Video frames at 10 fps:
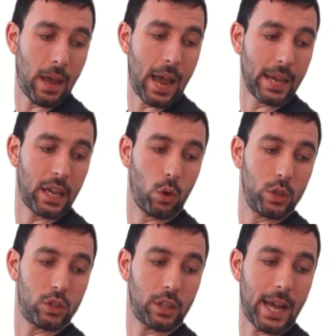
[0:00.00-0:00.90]
Anche in
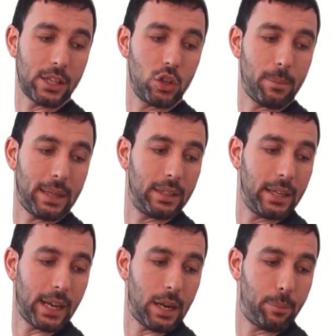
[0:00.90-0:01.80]
questo caso
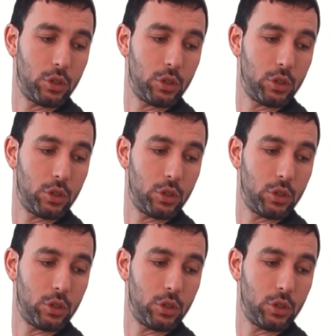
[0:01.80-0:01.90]
mantenere la